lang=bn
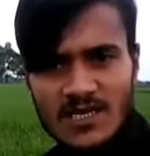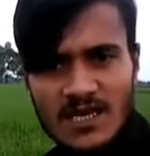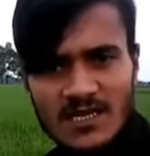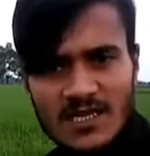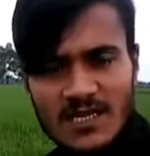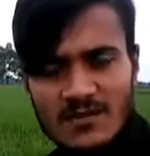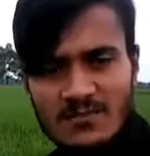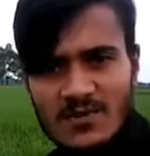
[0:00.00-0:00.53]
চার
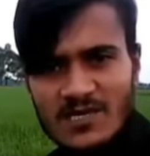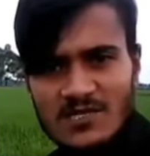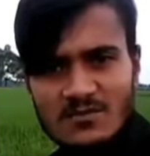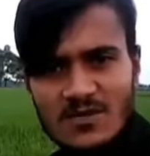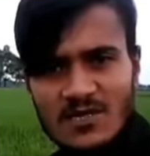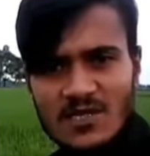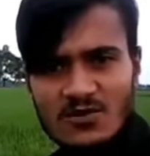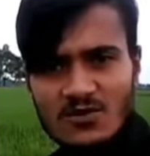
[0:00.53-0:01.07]
থেকে পাঁচ
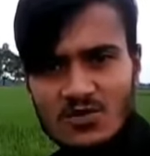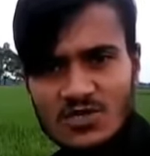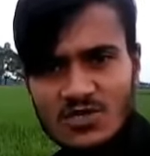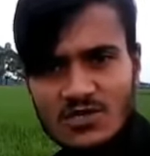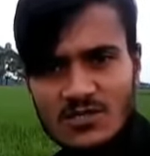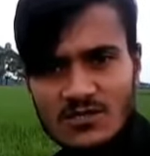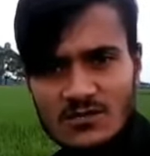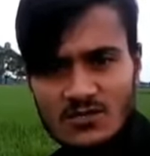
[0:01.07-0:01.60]
মিলি রস
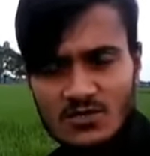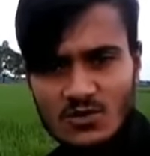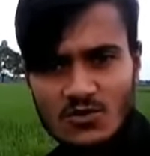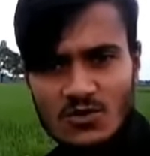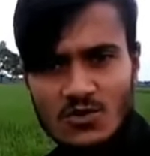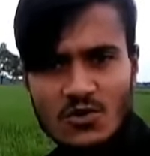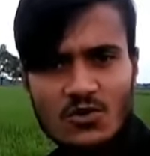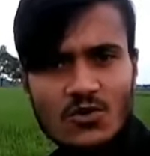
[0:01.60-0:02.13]

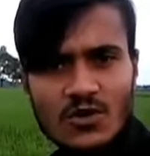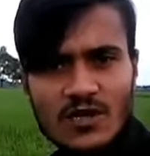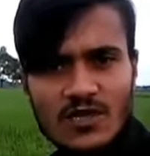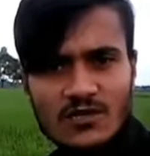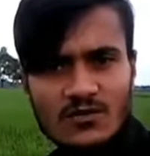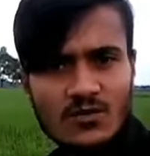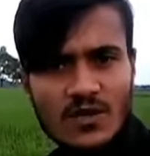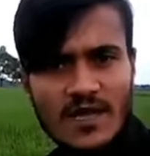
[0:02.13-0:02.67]
সংগ্রহ করে
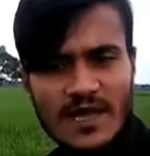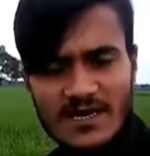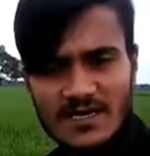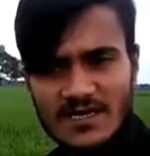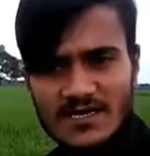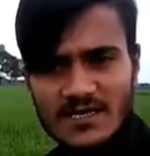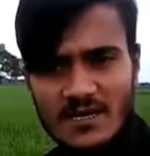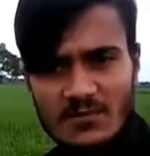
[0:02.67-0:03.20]
তো এক
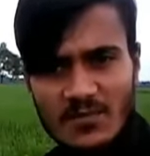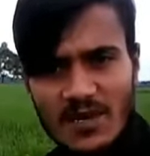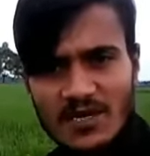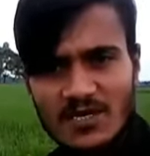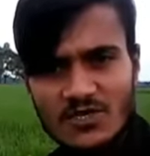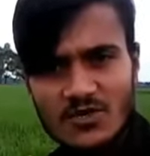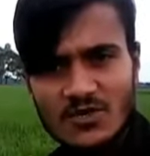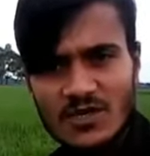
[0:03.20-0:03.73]
লিটার
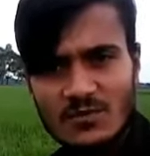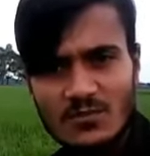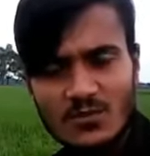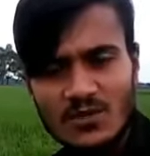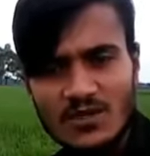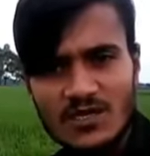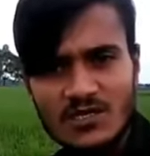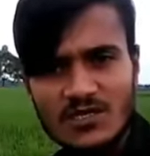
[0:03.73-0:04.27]
পানির সঙ্গে
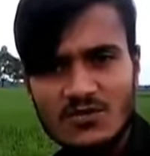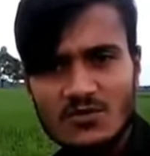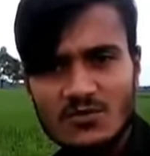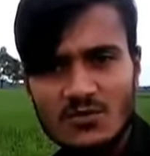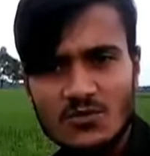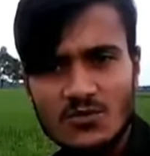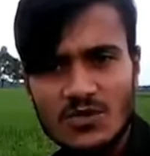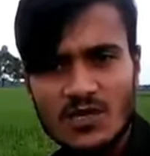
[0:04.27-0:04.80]
প্রত্যেকটি
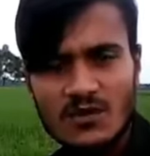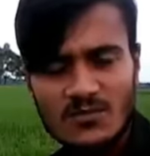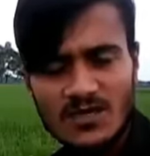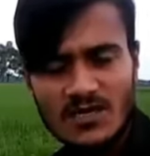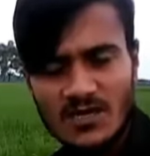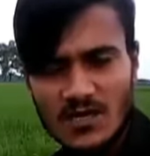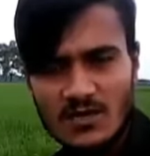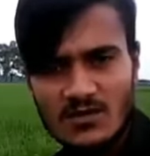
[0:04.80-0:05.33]
কবুতরকে
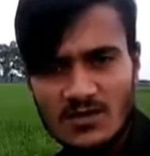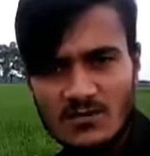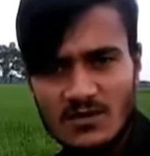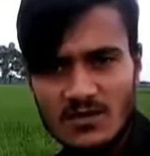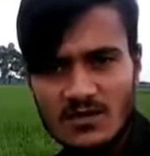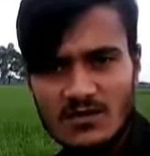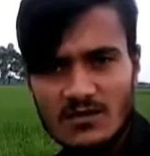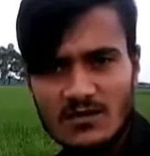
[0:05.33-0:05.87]
আপনি খাওয়াতে
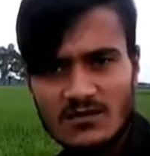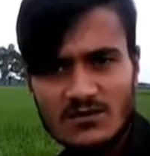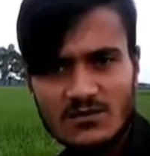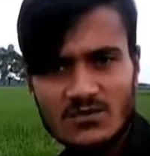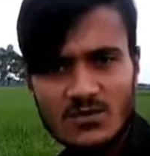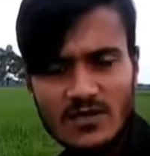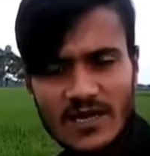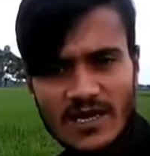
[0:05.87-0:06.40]
পারেন
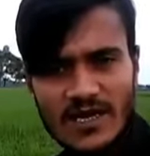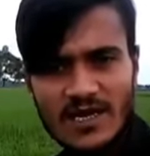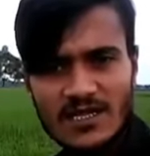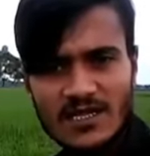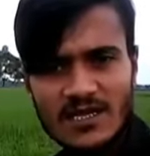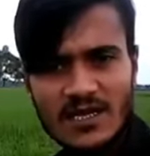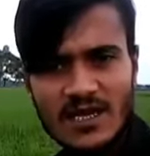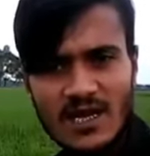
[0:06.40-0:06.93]
তো
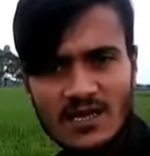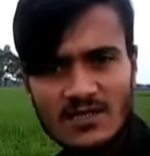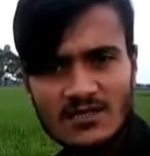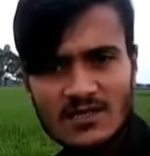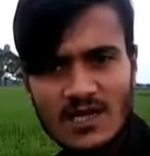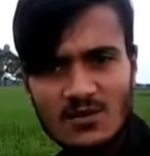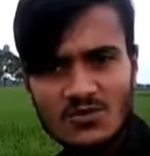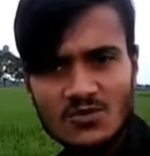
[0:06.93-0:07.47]
এক্ষেত্রে
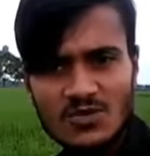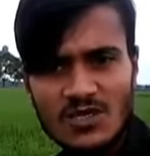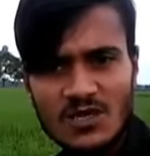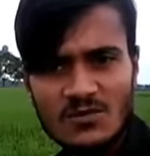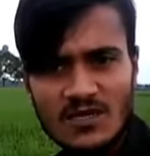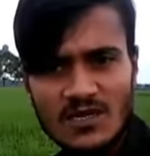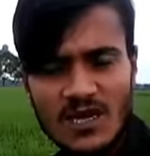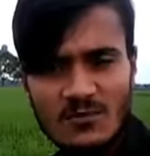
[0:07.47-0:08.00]
তাও যদি
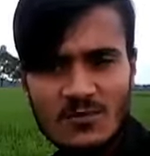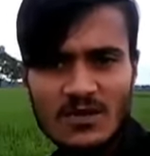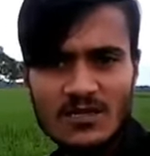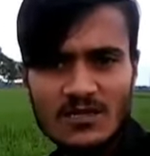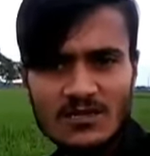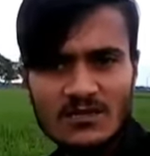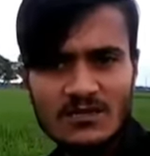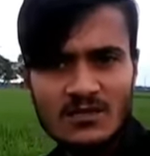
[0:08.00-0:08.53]
আপনি না
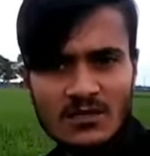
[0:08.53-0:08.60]
পারেন